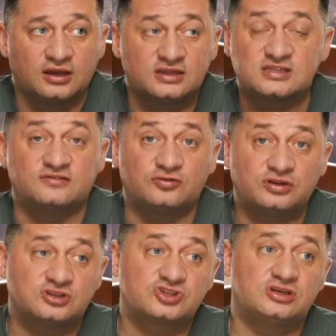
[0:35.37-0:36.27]
На
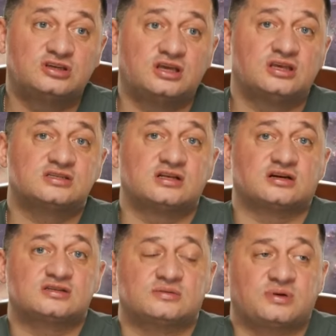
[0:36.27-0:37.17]
сегодняшний день, если
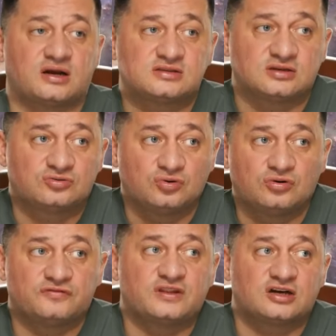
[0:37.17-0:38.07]
разобраться,
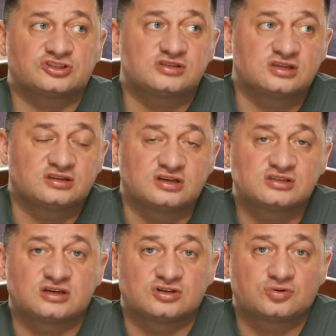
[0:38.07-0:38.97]
то в нашей
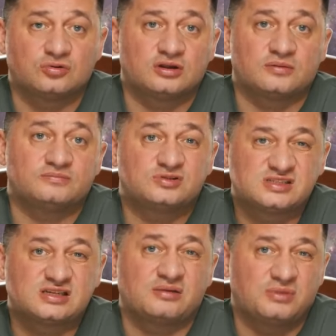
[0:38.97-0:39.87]
эзотерической школе
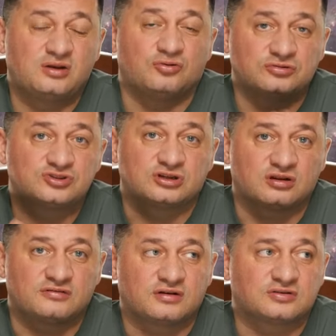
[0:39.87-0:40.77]
за миллион
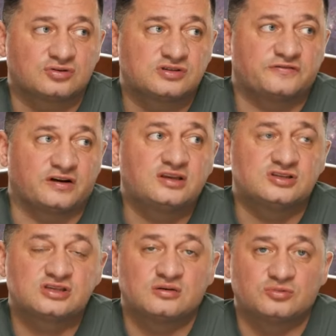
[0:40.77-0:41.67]
человек. То есть
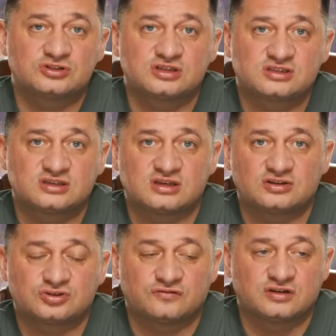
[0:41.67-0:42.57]
фактически можно сказать,
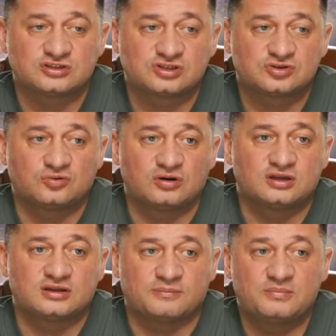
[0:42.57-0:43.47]
что в нашей
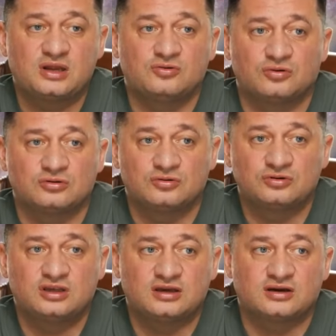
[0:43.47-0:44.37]
школе там миллион
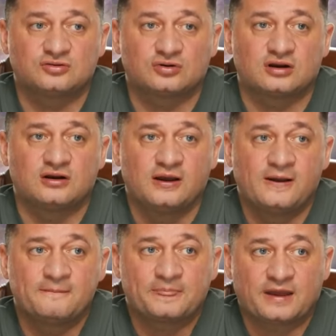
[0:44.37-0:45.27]
людей, которые
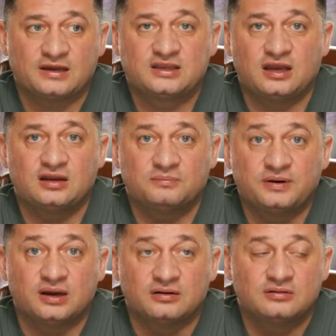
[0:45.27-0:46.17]
хотели
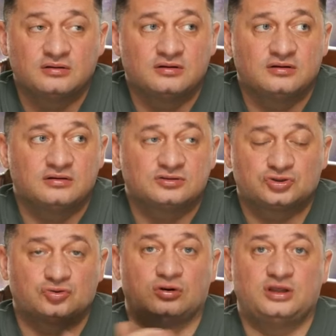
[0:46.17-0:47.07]
бы
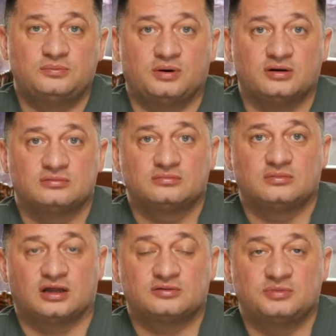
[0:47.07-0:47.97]
что-либо
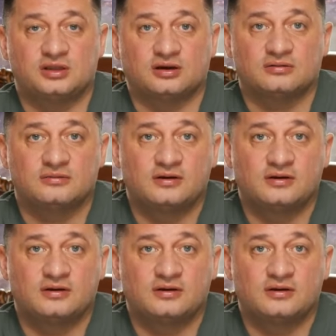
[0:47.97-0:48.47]
от меня.